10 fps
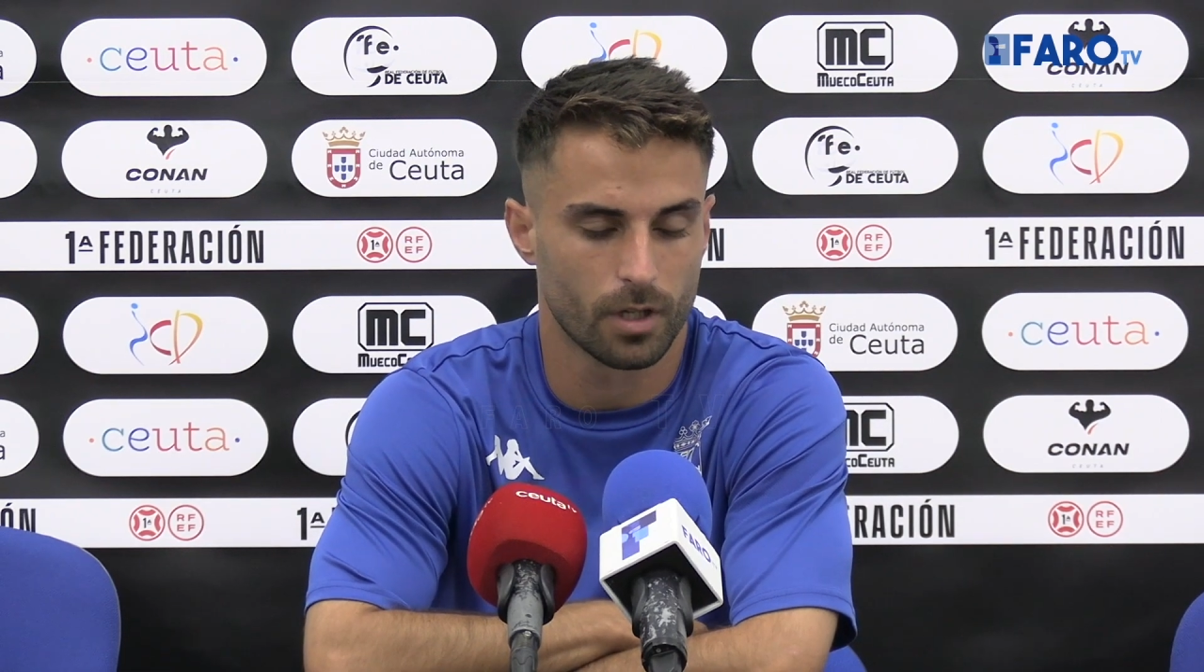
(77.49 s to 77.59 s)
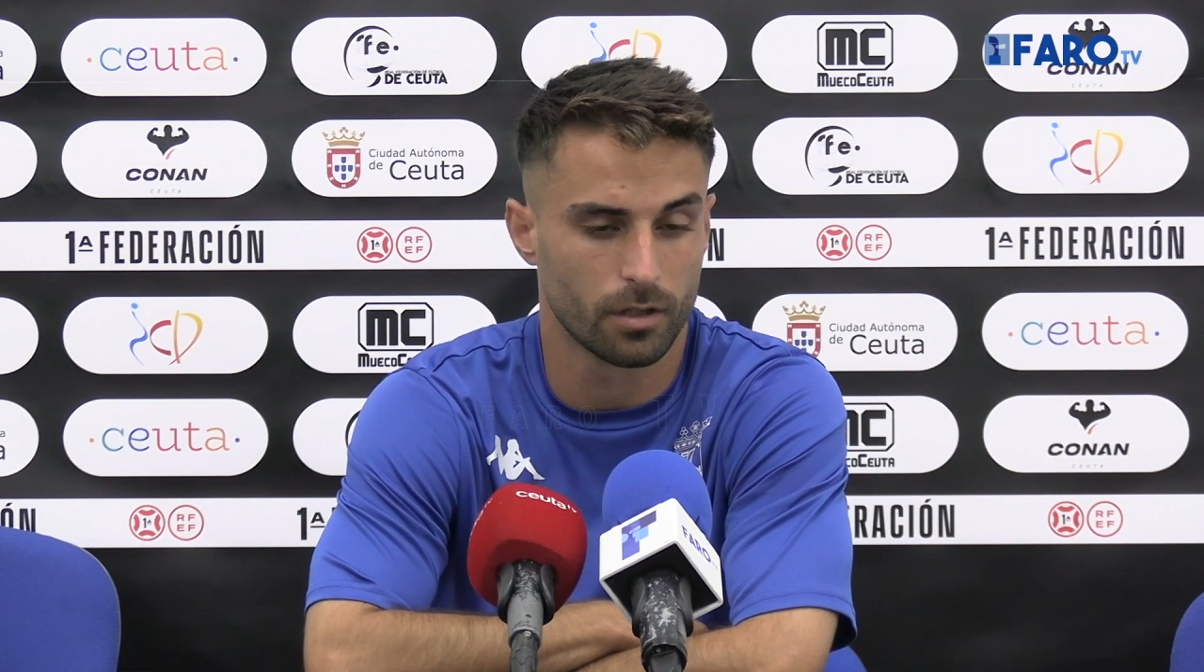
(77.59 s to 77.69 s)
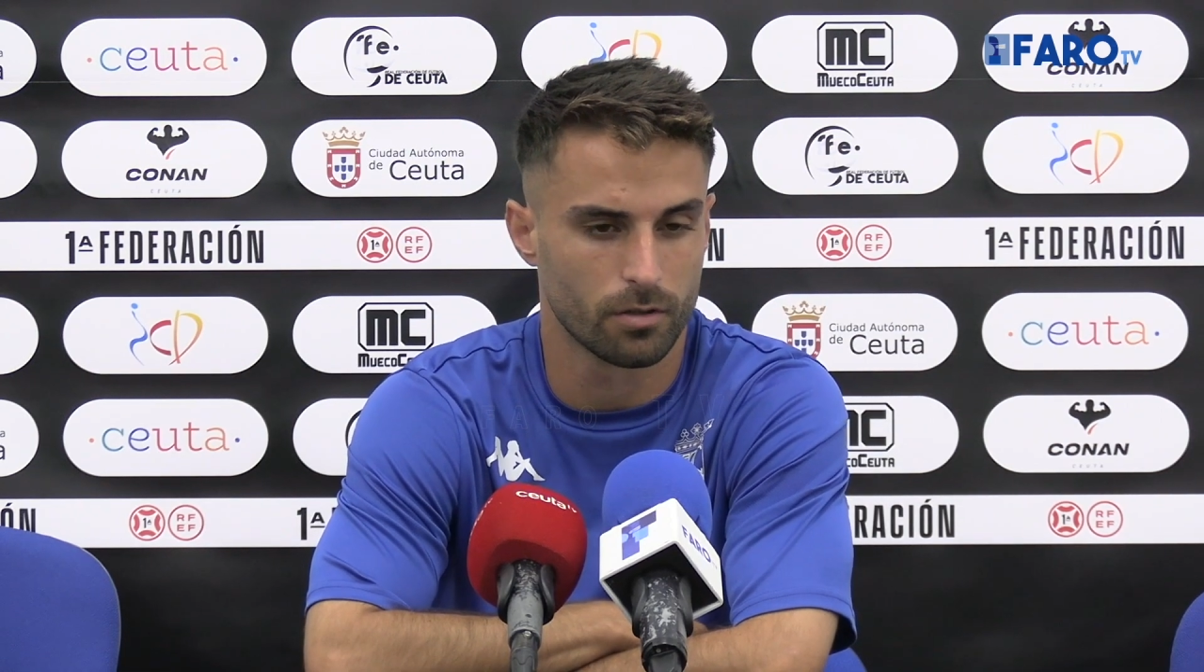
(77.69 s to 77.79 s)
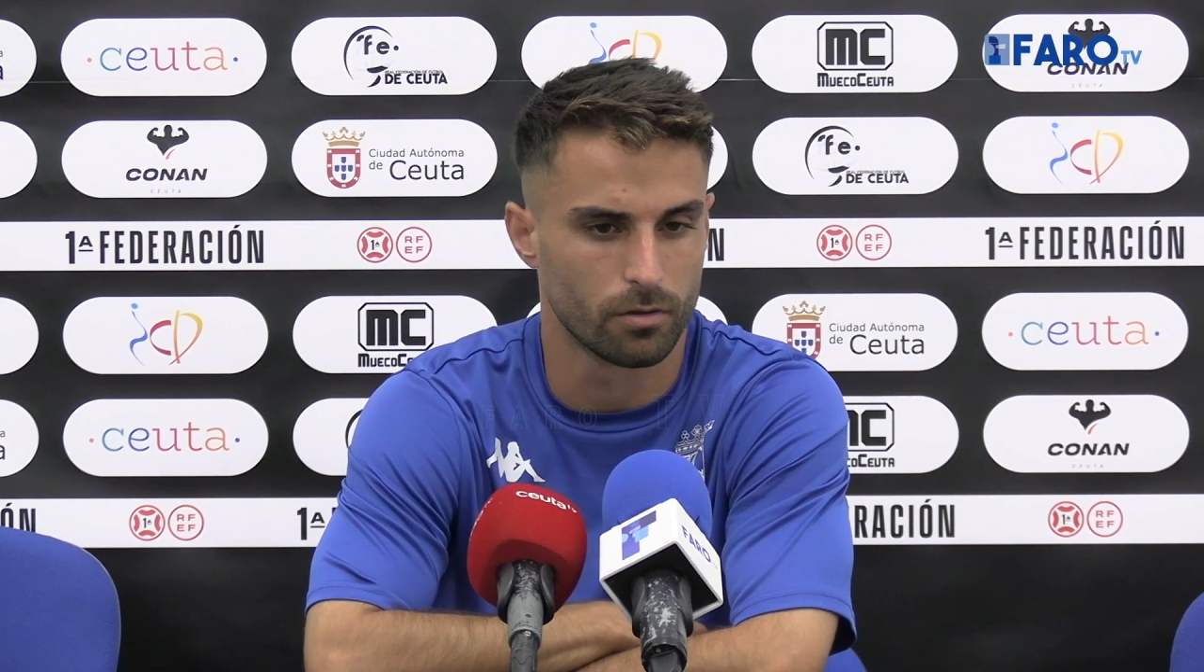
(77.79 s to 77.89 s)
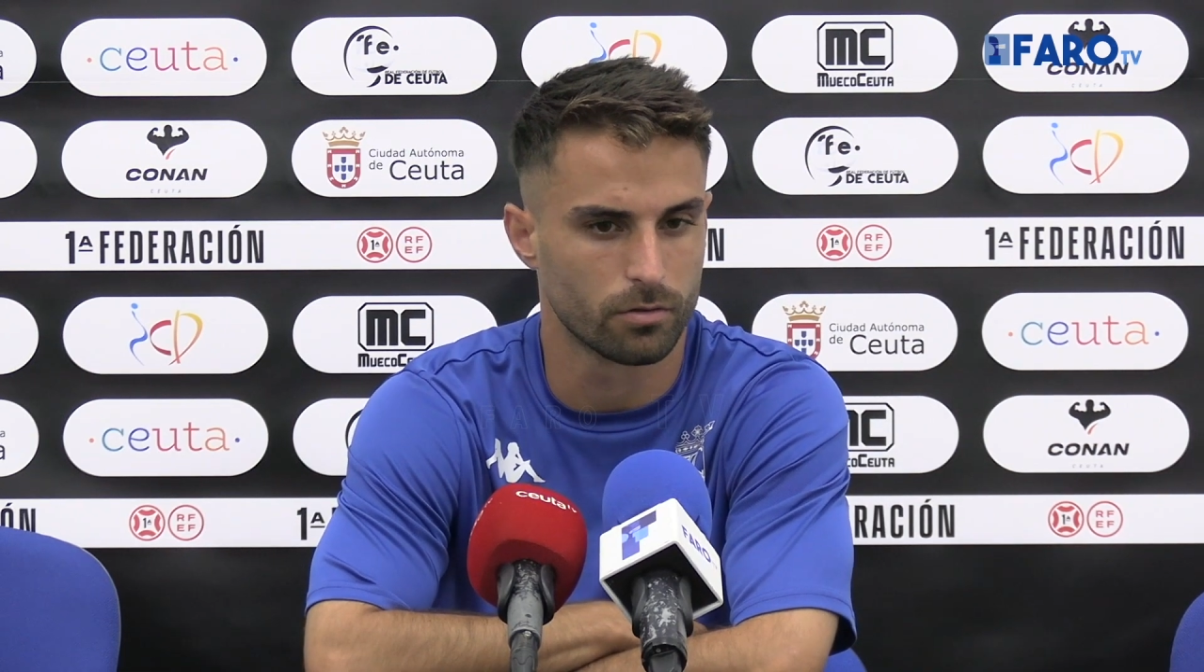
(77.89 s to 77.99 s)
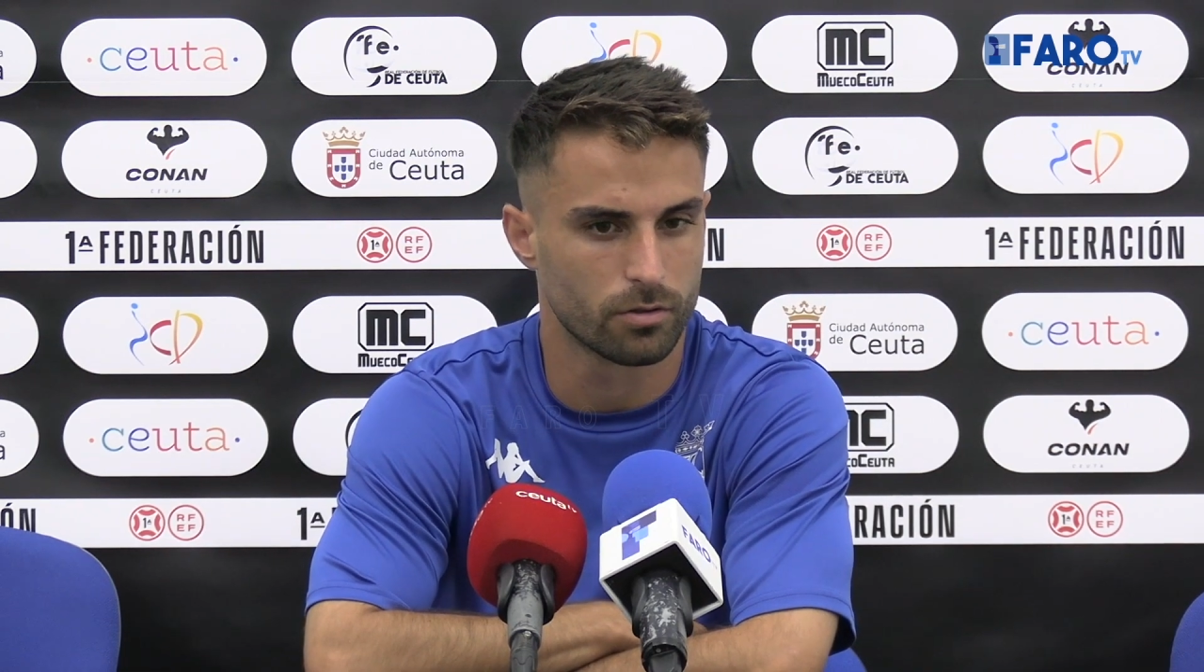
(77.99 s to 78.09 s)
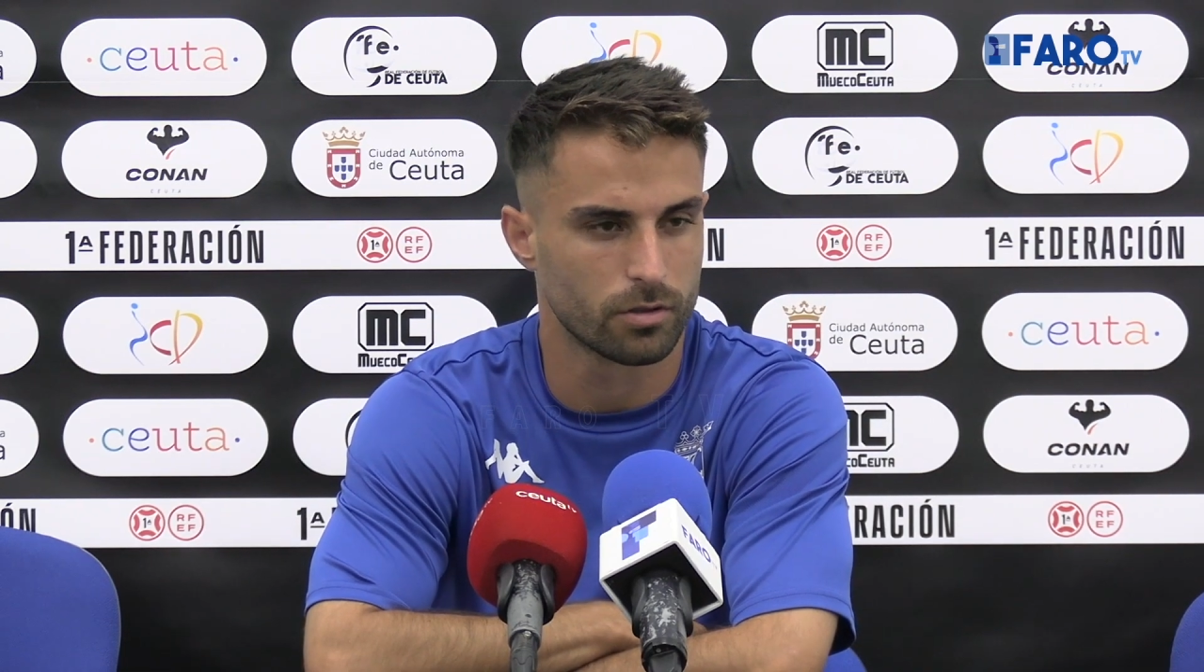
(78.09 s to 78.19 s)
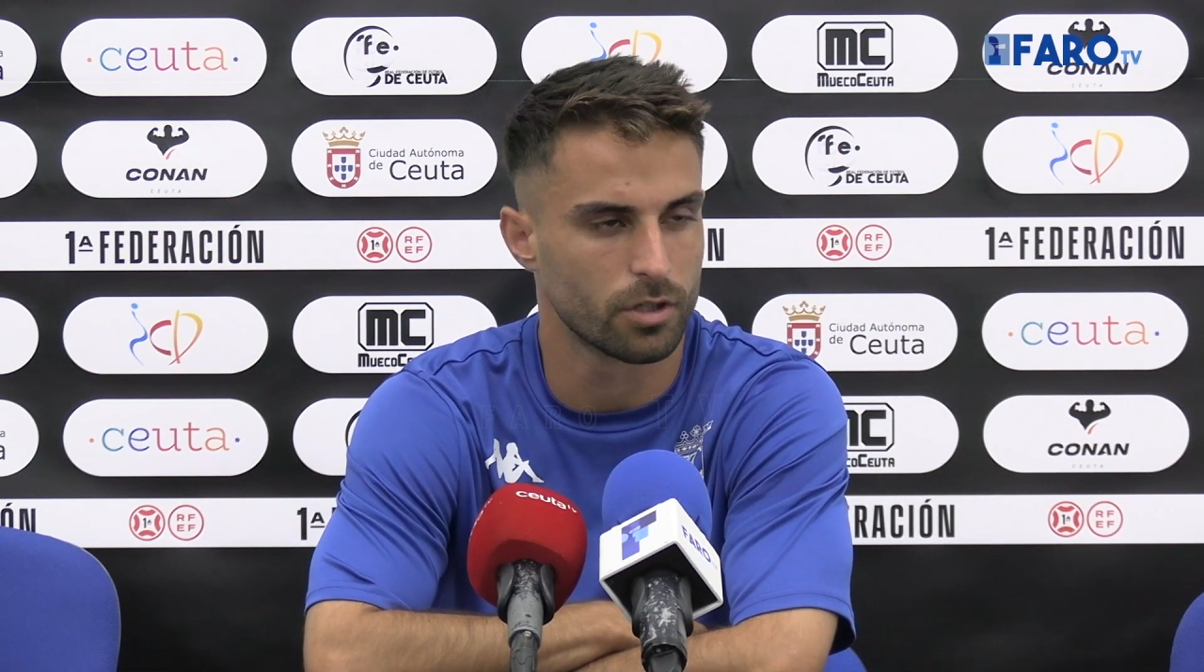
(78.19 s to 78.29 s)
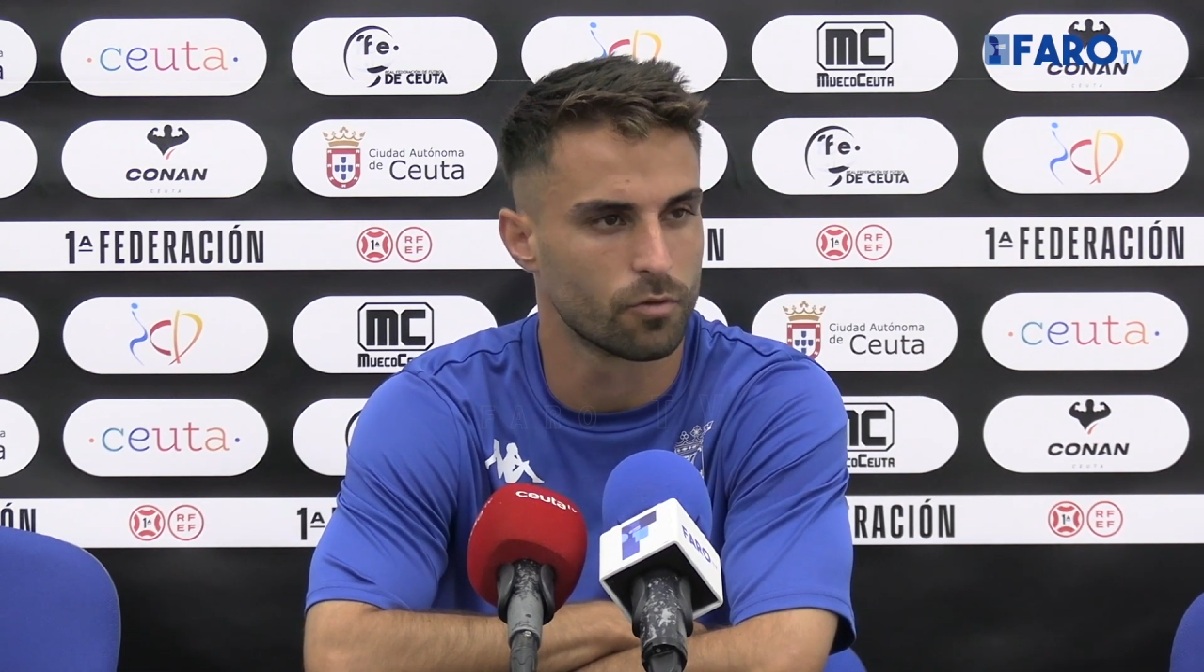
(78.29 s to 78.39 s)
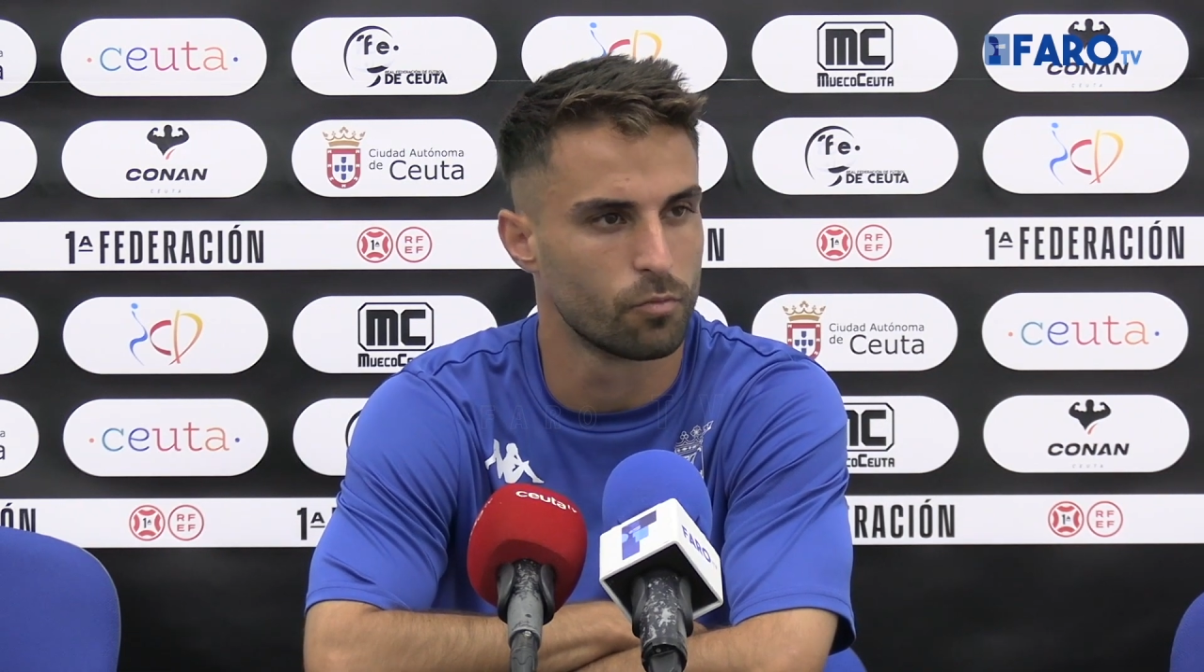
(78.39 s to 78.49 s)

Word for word: eso es